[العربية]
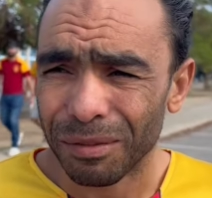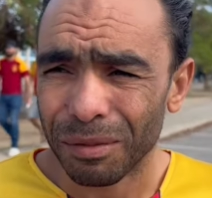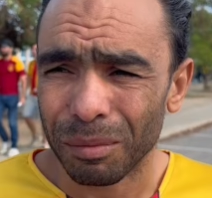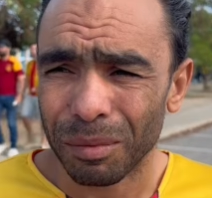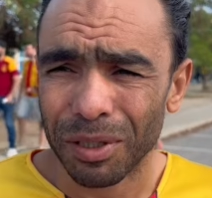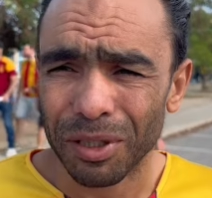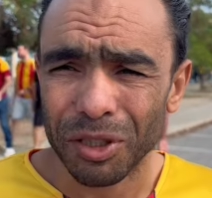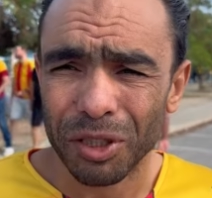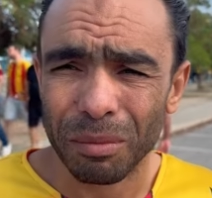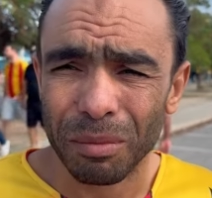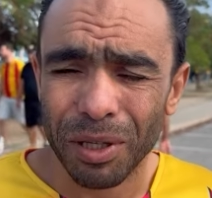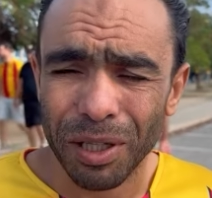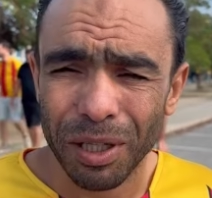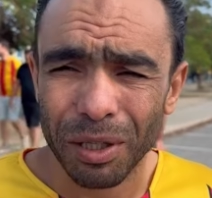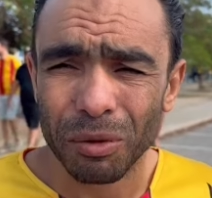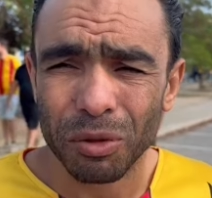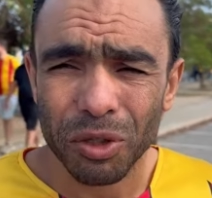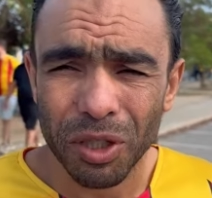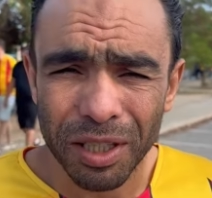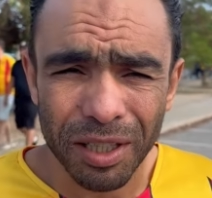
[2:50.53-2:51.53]
فهمني الجمعيه
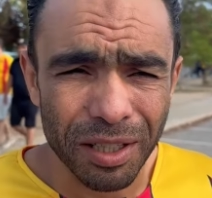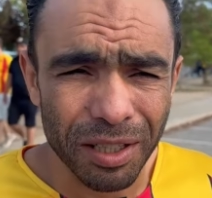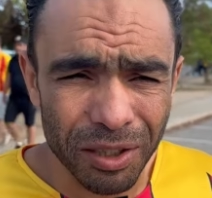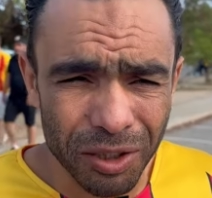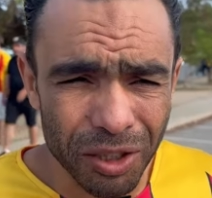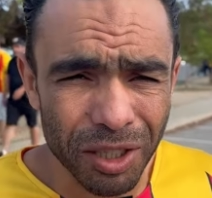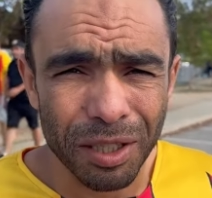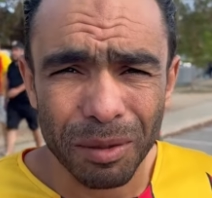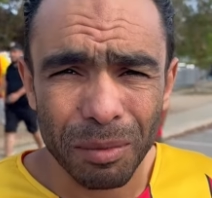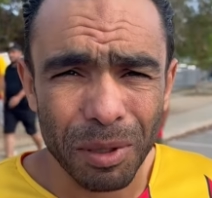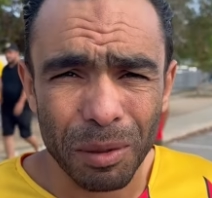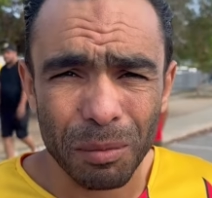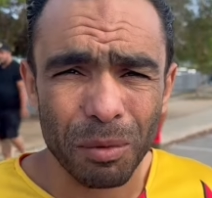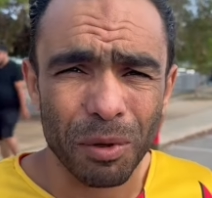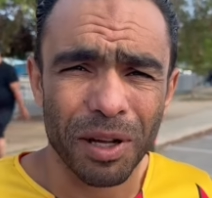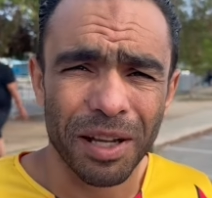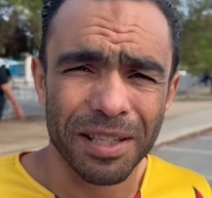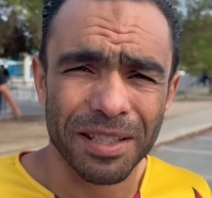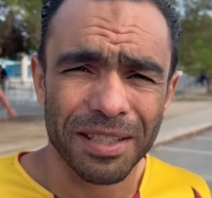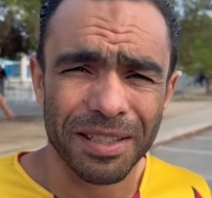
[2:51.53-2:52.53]
وان شاء الله ان شاء الله
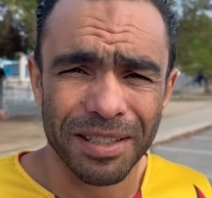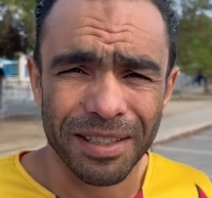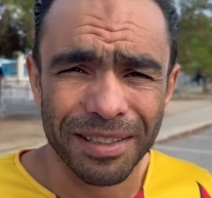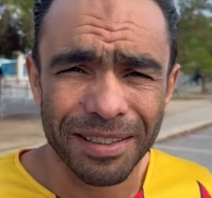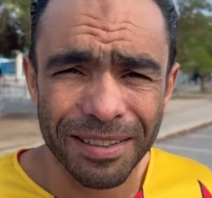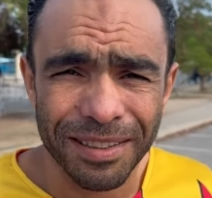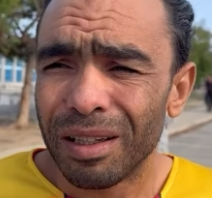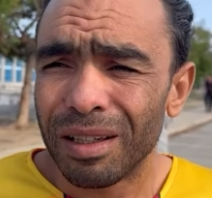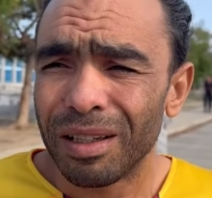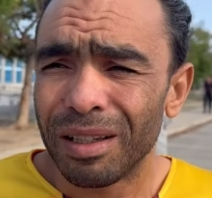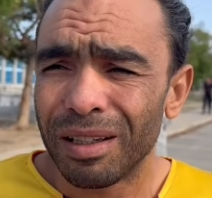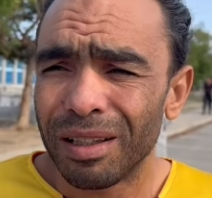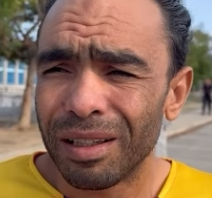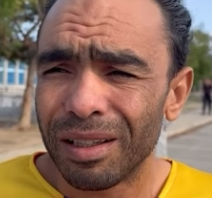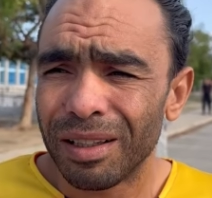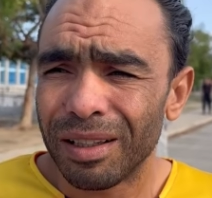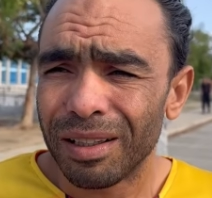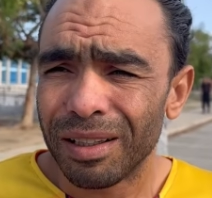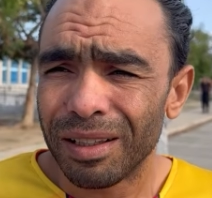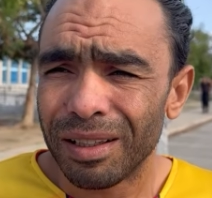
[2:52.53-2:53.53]
مربوحه حسن
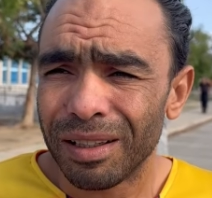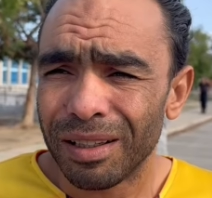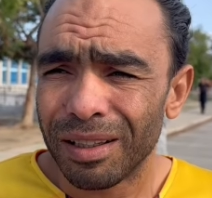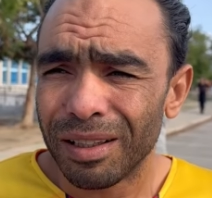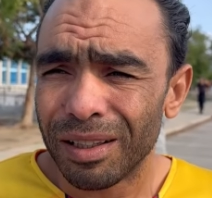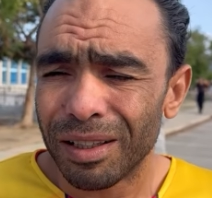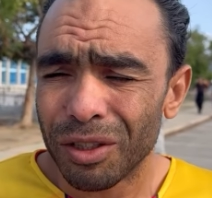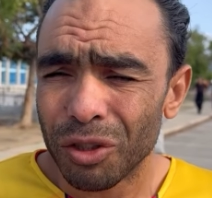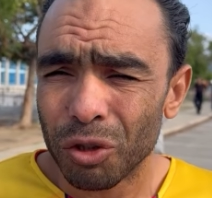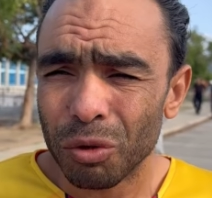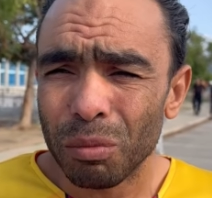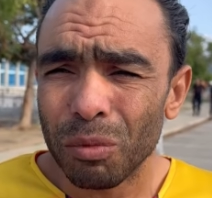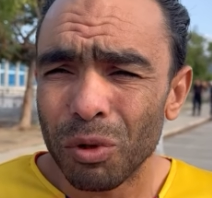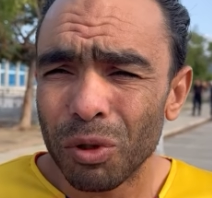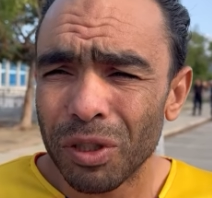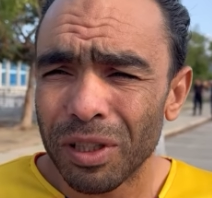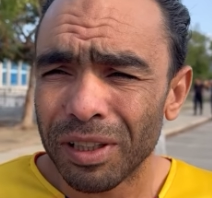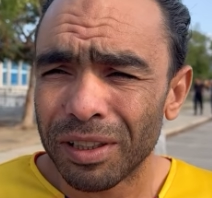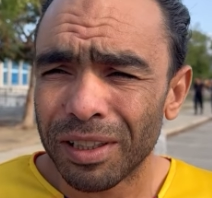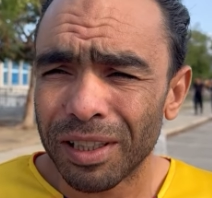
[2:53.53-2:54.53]
أه
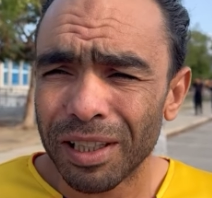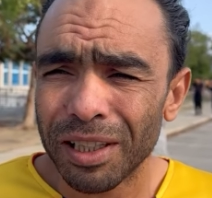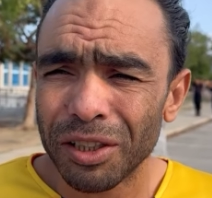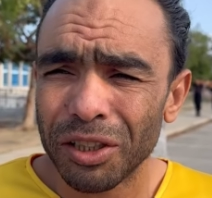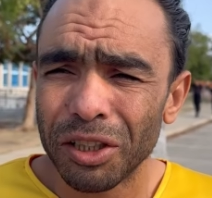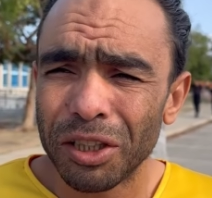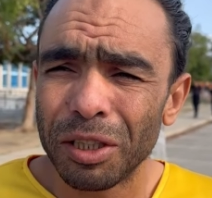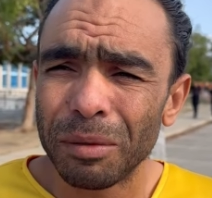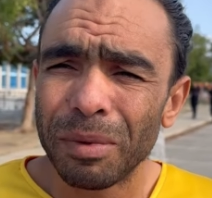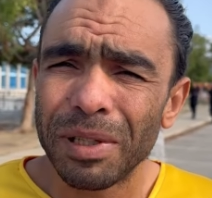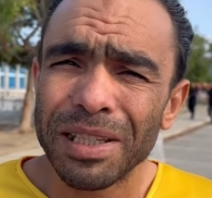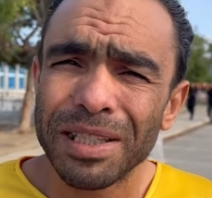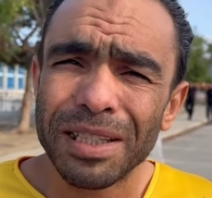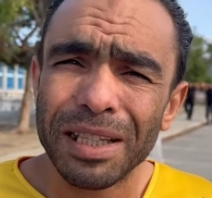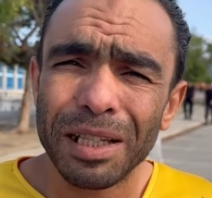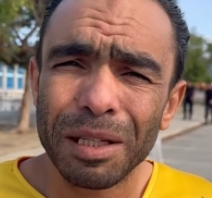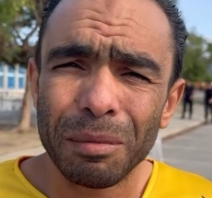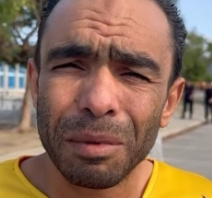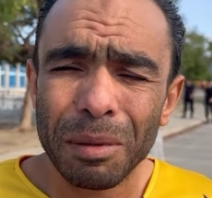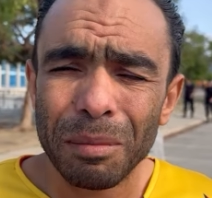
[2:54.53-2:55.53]
جمهور الترجي ديما
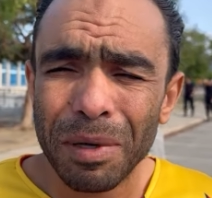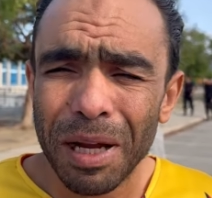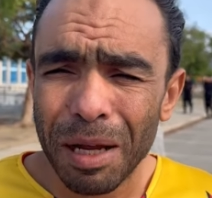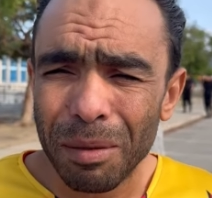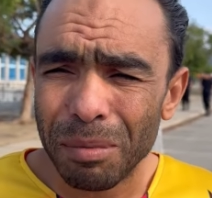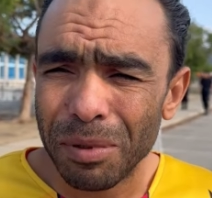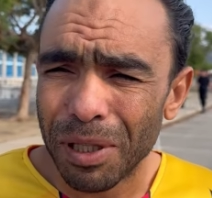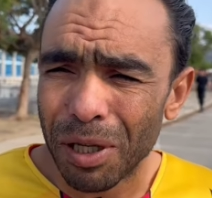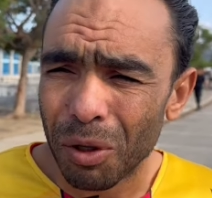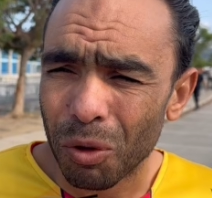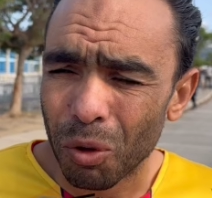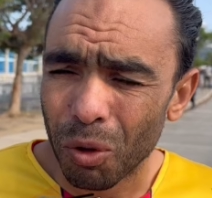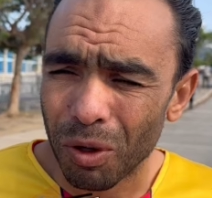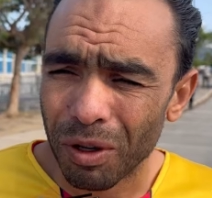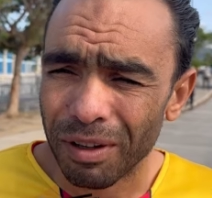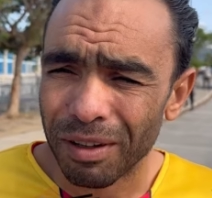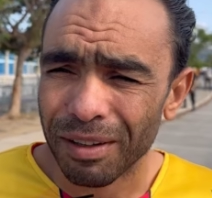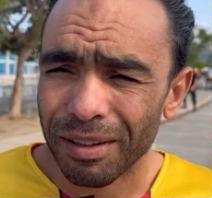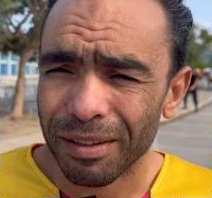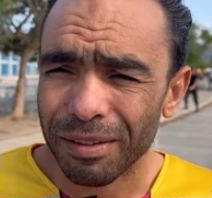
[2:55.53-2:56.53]
يستنى من الملاعبيه
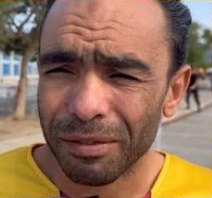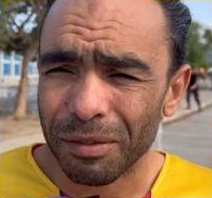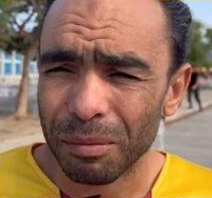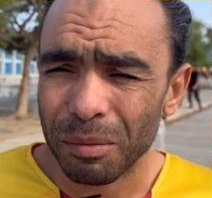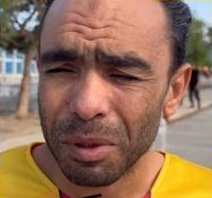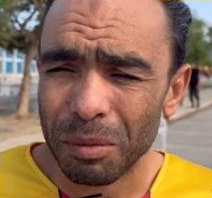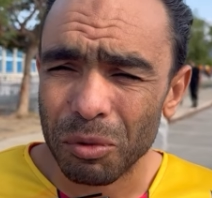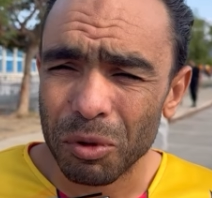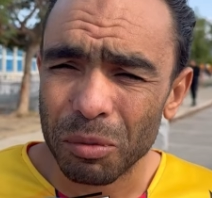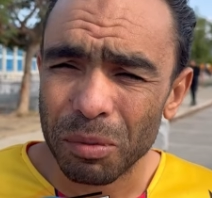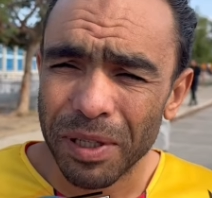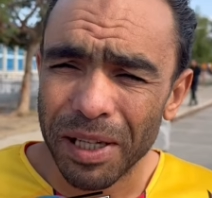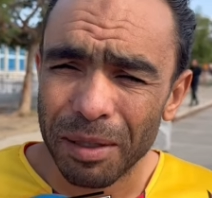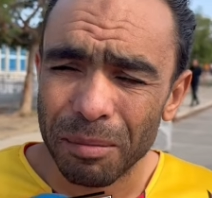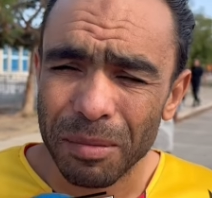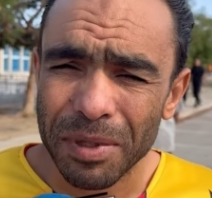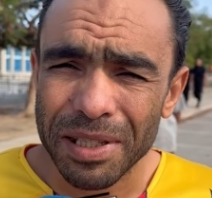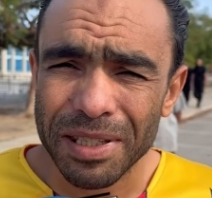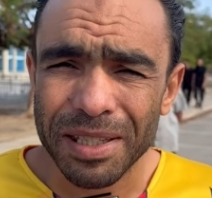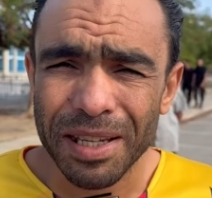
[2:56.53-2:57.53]
الكل آه، فهمني مش كان
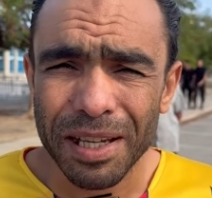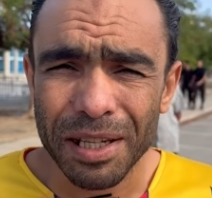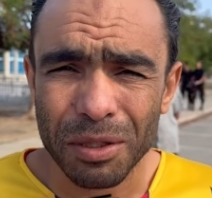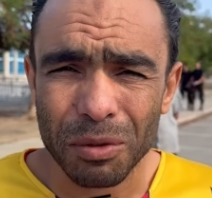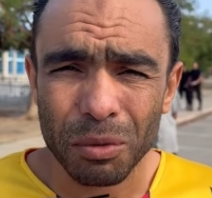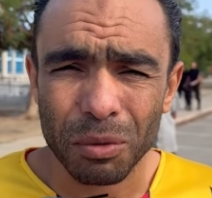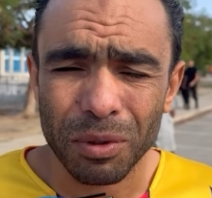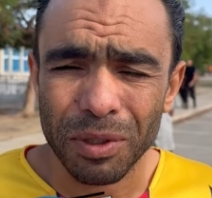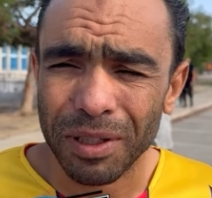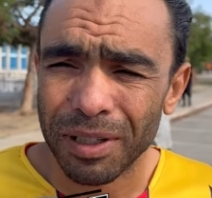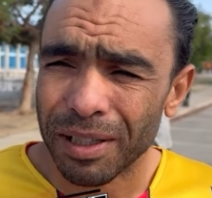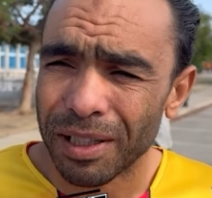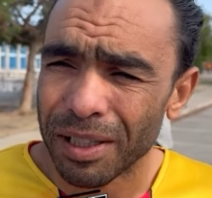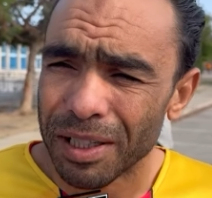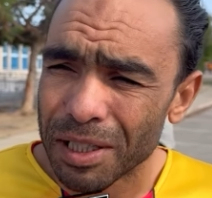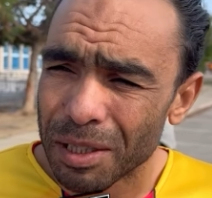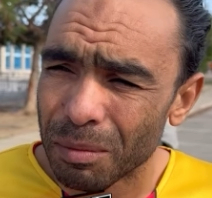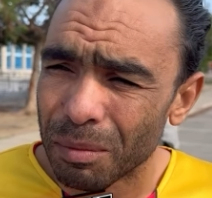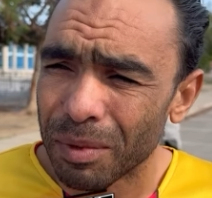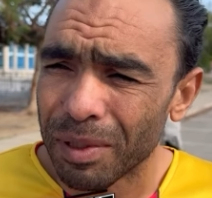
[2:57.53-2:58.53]
من ساس ولا
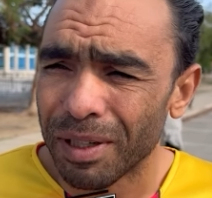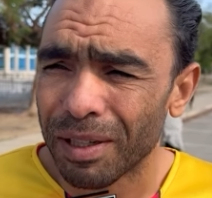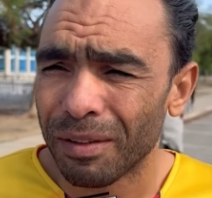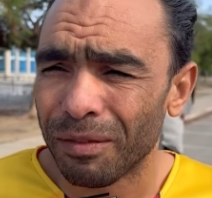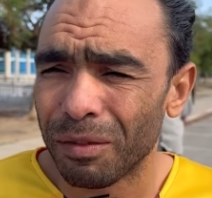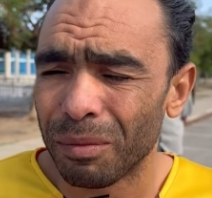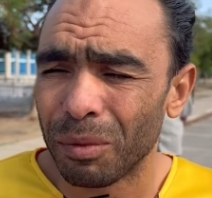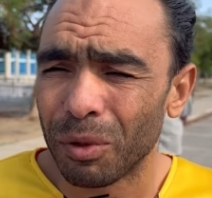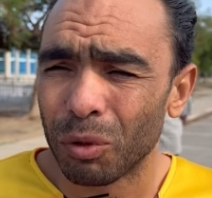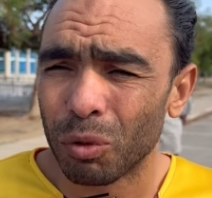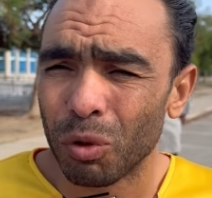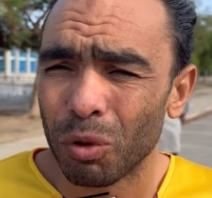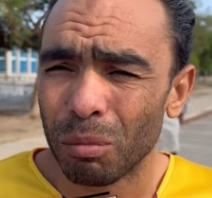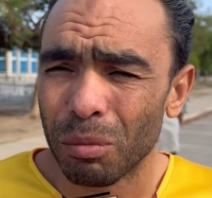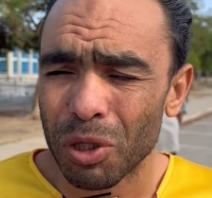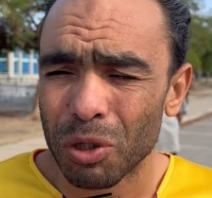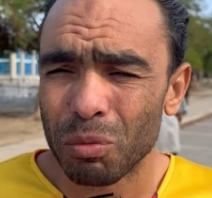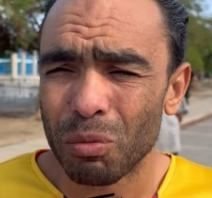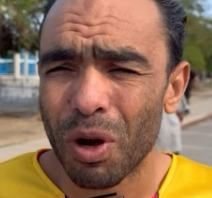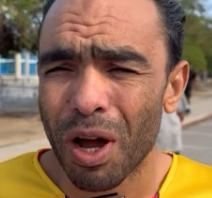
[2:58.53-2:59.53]
لازم آه، فهمني تكون
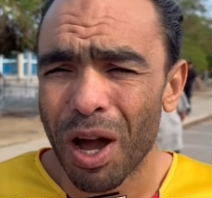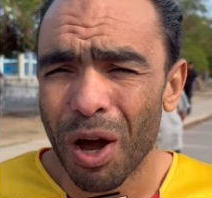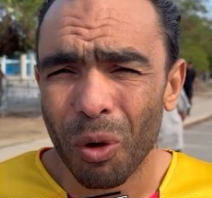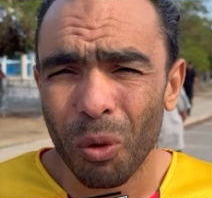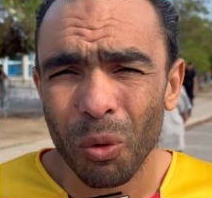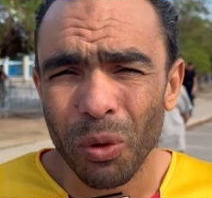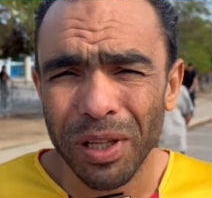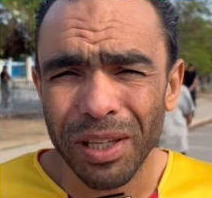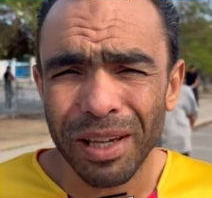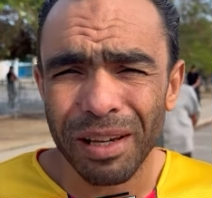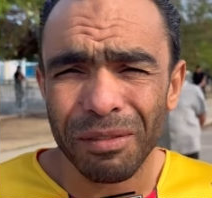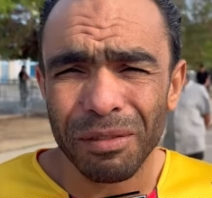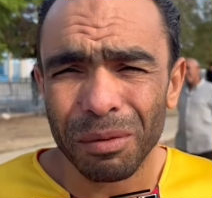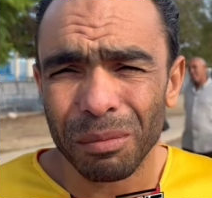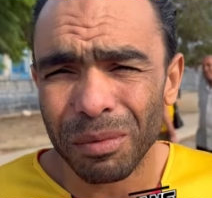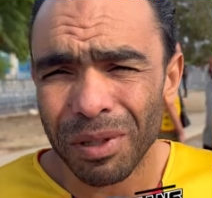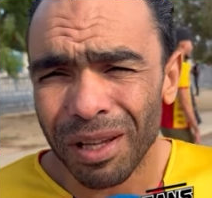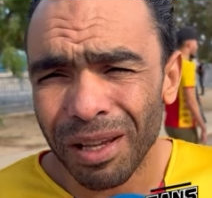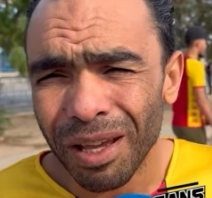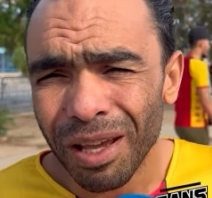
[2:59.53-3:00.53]
مجموعه قويه
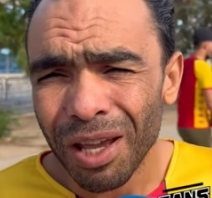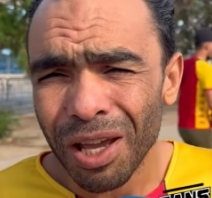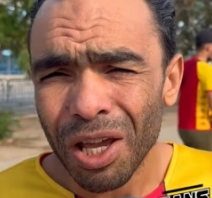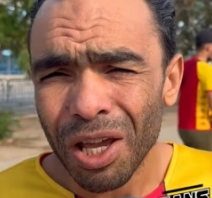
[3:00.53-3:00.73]
فهمني